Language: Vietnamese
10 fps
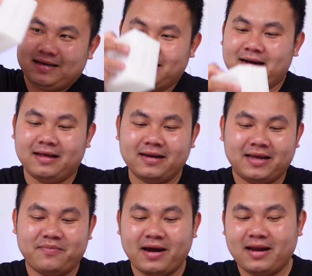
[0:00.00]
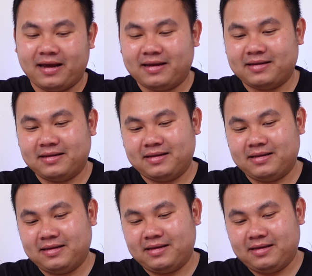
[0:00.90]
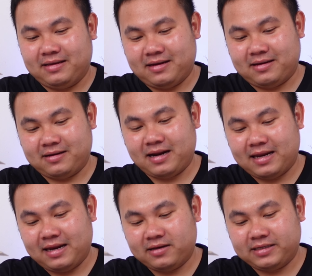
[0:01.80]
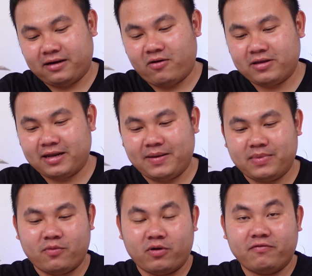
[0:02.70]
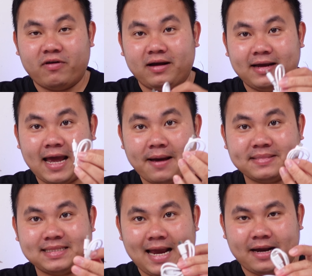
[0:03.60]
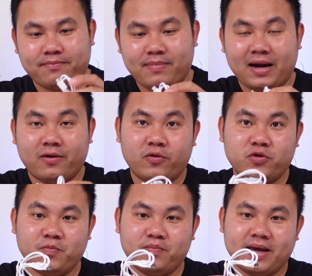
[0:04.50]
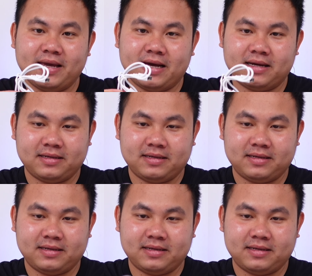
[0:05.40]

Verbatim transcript: rất là thích cái máy này. Ở đây thì nó sẽ có cho anh em là một cái phần cáp sạc micro USB ha.